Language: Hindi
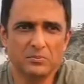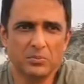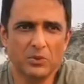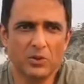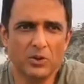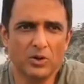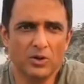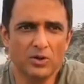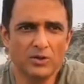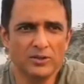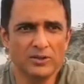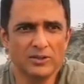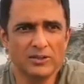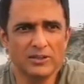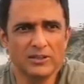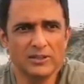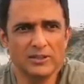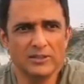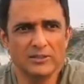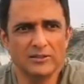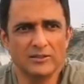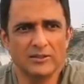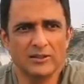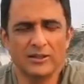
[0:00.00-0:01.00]
बहुत
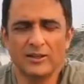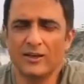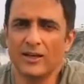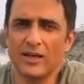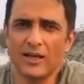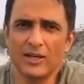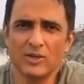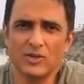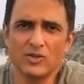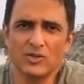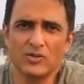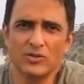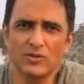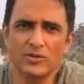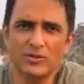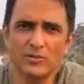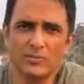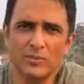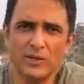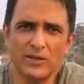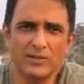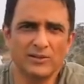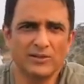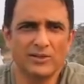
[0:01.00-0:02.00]
ही नेचुरल
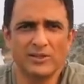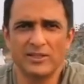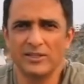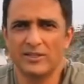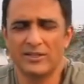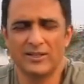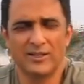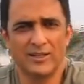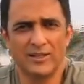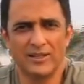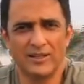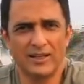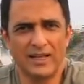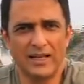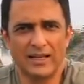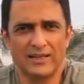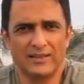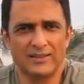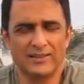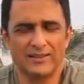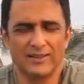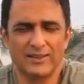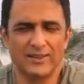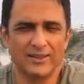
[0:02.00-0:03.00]
बेहतरीन
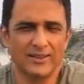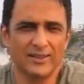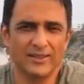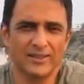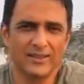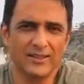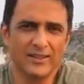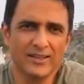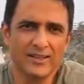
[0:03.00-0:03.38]
एक्टर है